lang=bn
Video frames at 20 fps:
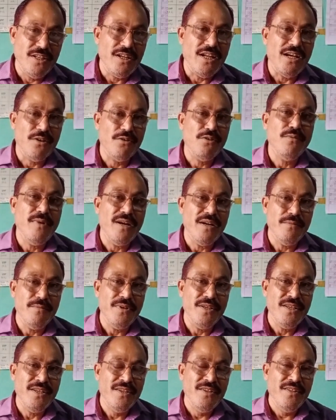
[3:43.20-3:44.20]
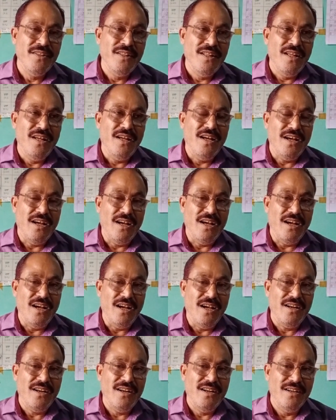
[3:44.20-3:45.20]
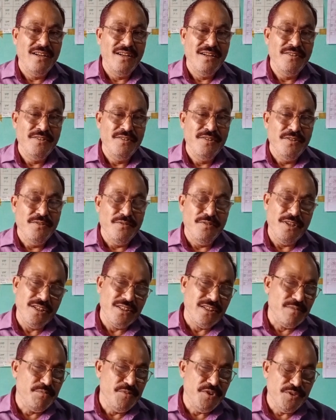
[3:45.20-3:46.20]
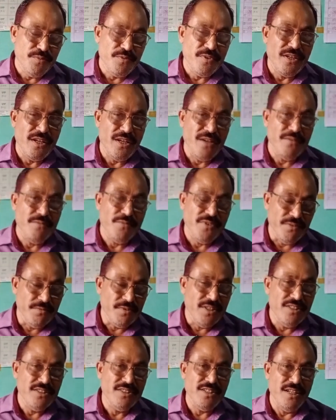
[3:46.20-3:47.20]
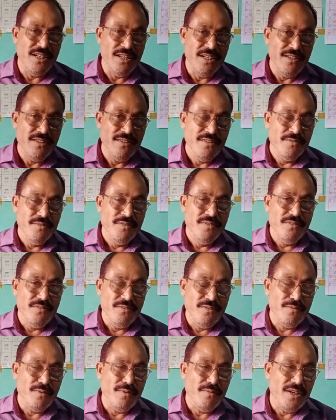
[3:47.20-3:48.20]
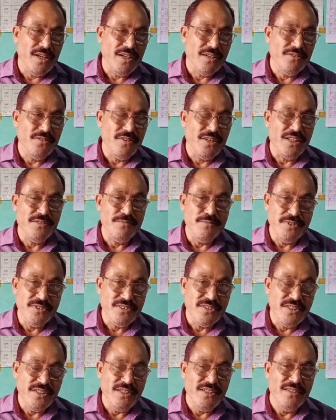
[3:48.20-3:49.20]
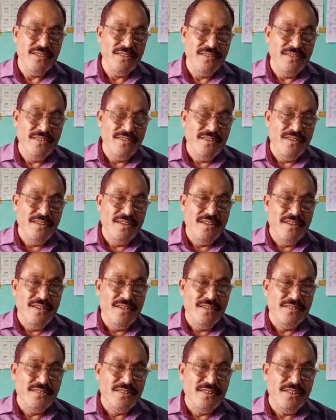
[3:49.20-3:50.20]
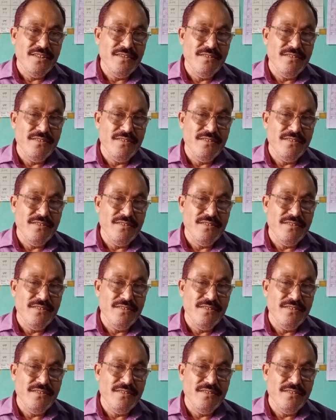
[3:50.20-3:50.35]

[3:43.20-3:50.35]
ওদের আগ্রহ বাড়বে আর ও একটা পিছপোড়া ফ্যামিলির ছেলে ওর বাবা একজন রাজমিস্ত্রি তে